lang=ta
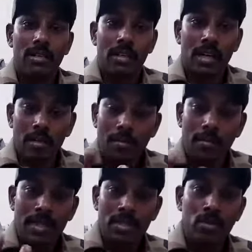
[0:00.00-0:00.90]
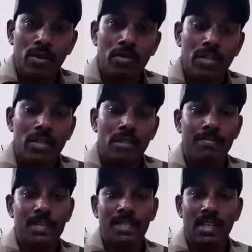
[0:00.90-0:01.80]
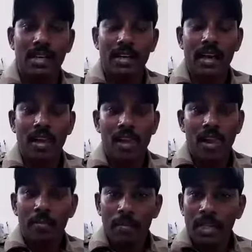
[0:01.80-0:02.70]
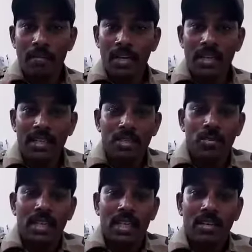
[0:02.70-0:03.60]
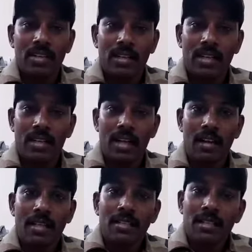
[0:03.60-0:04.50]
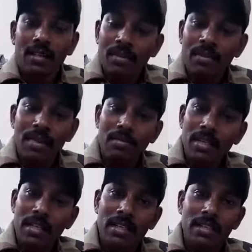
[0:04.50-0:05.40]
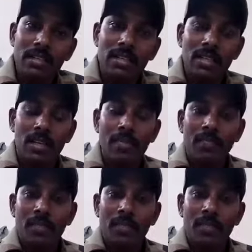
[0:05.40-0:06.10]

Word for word: நல்ல பேசக்கூடிய ஒரு பேச்சாளரா மீதி பேரெல்லாம் கட்சி பற்றி யாருக்கும் தெரியாதா சார் விவாத மேடை எதுக்கு சார்